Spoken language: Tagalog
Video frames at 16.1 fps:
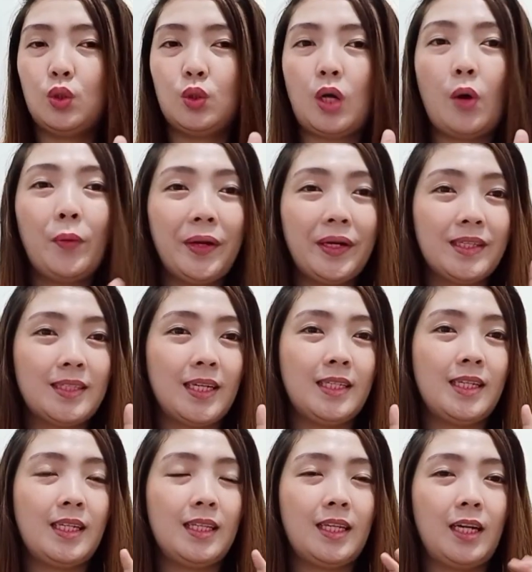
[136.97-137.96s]
aware
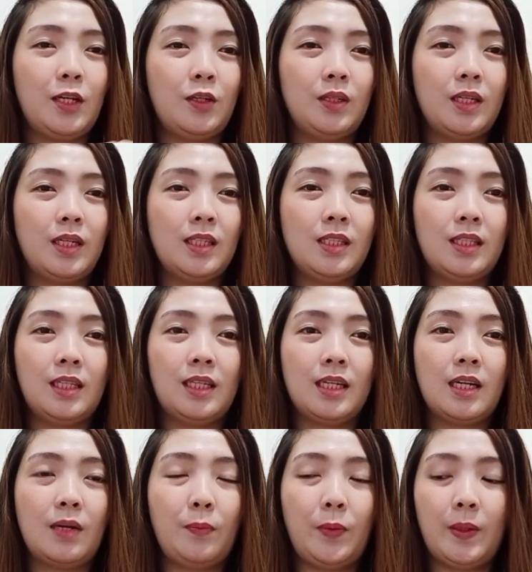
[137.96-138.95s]
sana tayo na hindi
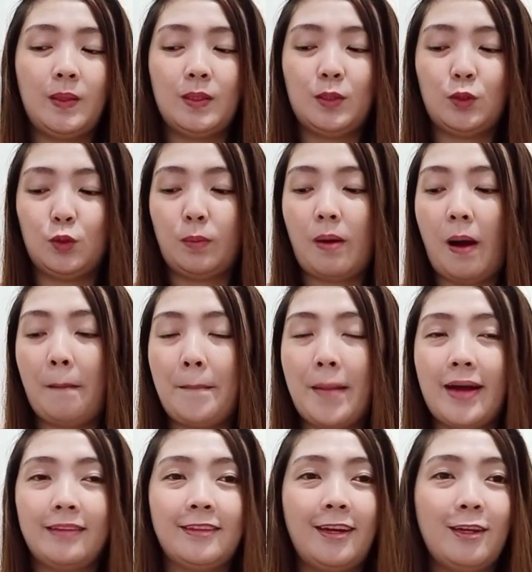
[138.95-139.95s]
talaga pwede sa mga
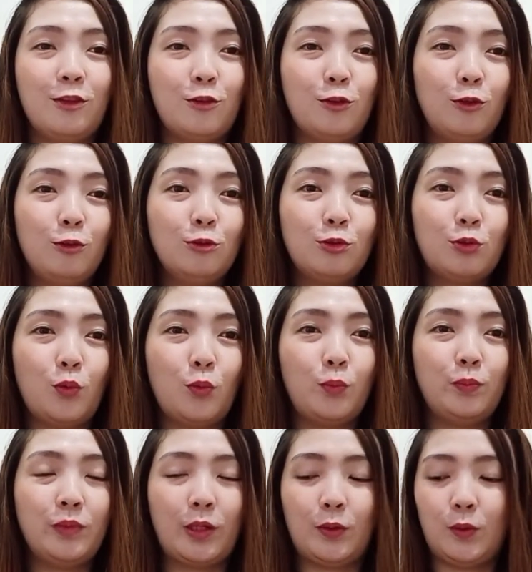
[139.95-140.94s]
bata itong
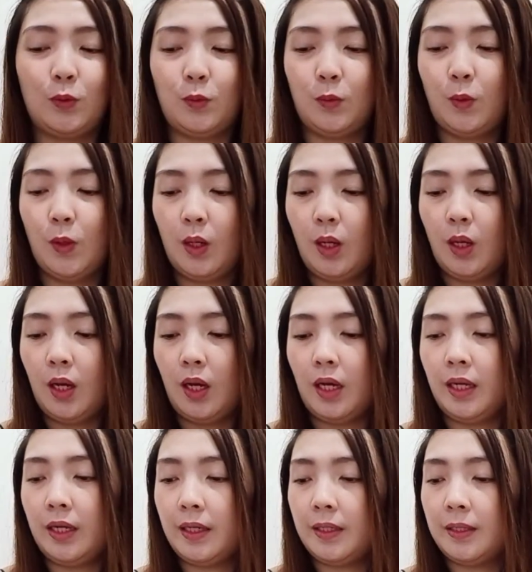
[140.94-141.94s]
soap na to.
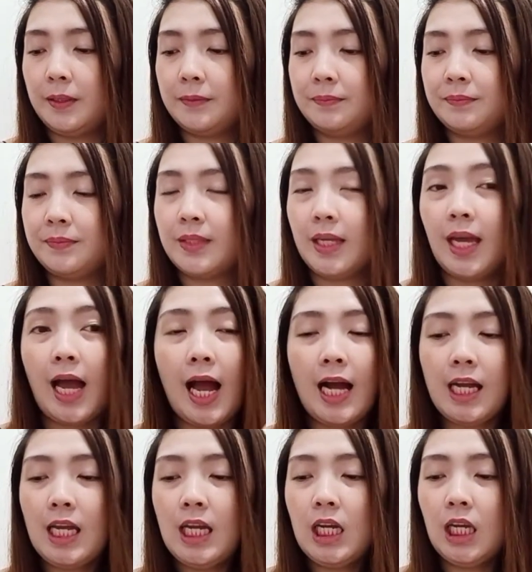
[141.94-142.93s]
And,
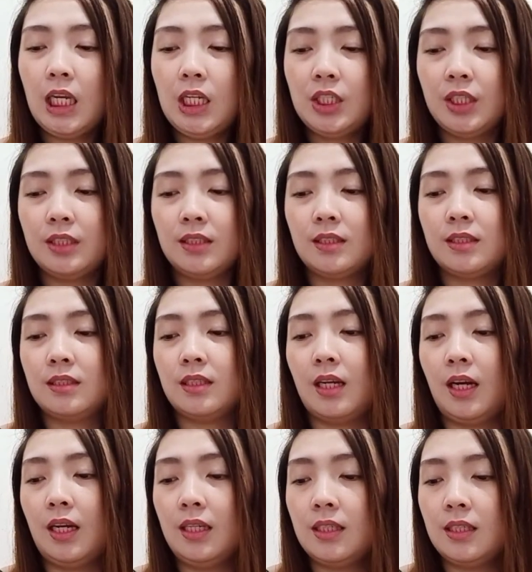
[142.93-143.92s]
ang ingredients
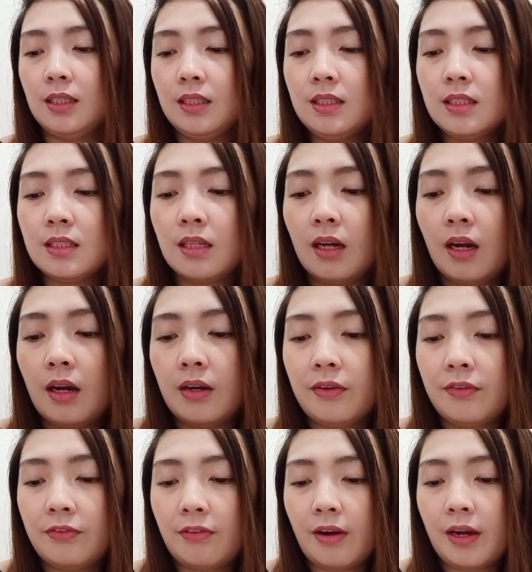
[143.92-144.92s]
niya is
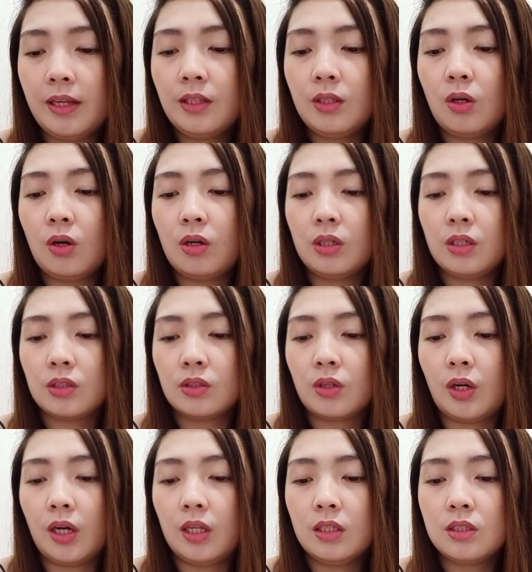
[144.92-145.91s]
refined coconut
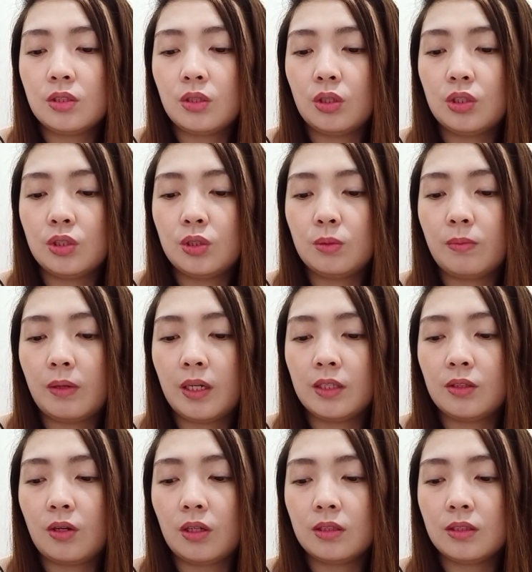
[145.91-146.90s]
oil, sodium
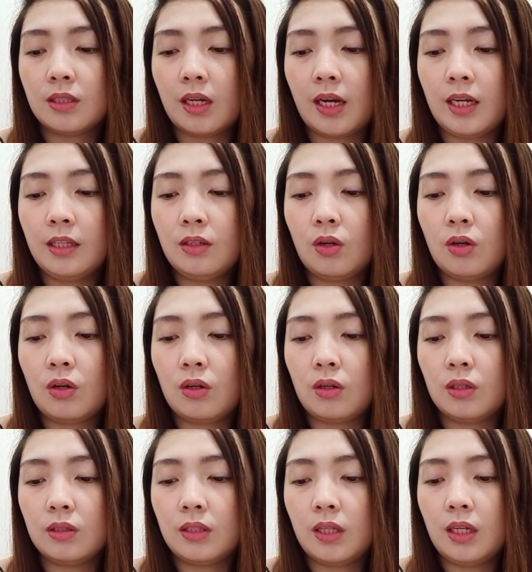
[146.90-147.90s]
hydroxide,
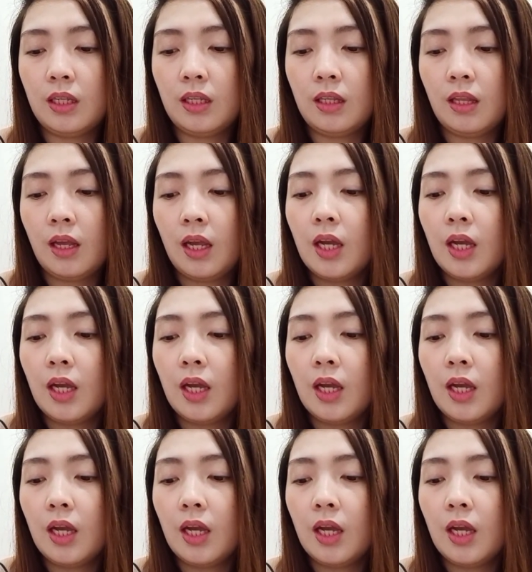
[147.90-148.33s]
cocoden,